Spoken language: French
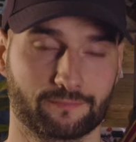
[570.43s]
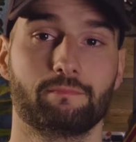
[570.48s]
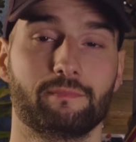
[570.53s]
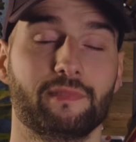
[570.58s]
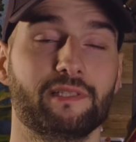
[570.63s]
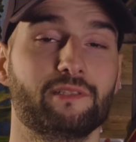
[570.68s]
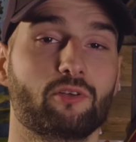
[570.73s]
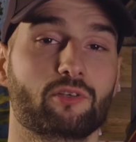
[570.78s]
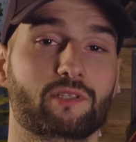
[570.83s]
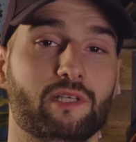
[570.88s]

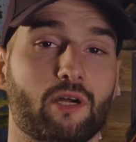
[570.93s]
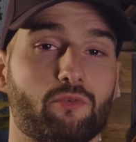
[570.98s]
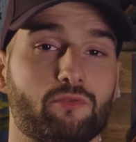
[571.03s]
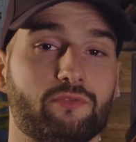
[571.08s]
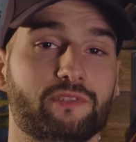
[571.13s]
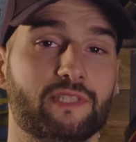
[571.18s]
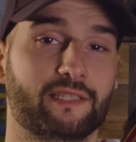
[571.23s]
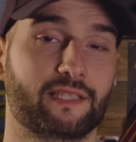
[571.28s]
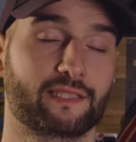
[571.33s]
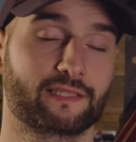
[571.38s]
Mais dans le cas où
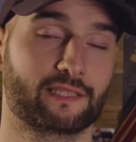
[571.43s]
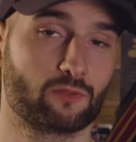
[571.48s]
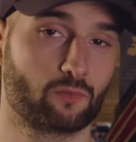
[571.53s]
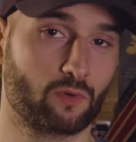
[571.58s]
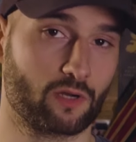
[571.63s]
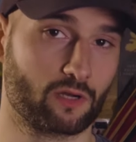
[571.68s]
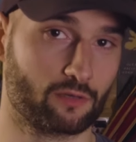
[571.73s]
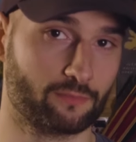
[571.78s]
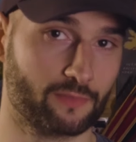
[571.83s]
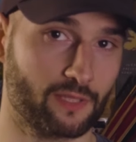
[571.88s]
vous êtes assez
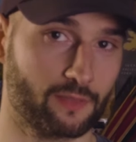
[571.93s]
loin quand